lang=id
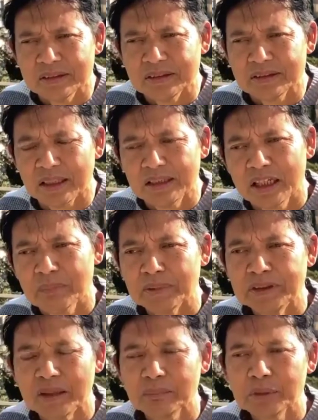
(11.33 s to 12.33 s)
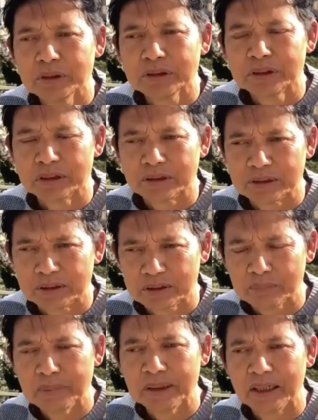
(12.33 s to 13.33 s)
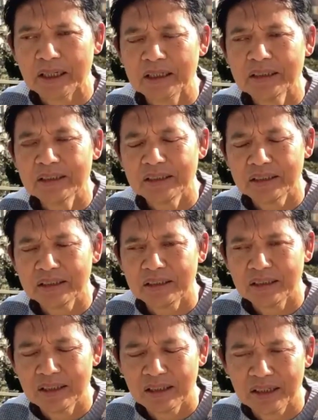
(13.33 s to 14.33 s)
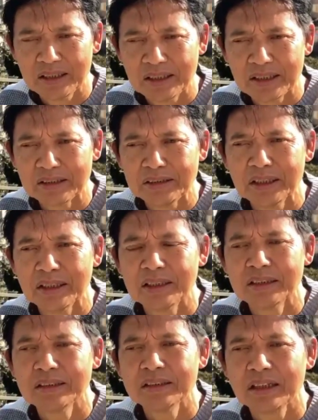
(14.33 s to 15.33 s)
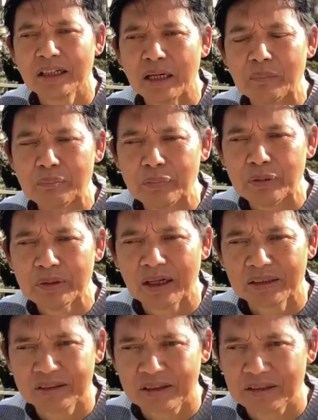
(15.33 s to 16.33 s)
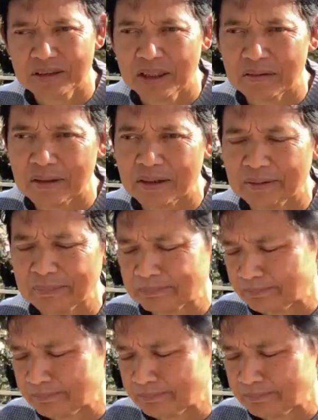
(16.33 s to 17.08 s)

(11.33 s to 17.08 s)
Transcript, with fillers: Saya menyambut gembira hadirnya Kampung Aksara Jawa,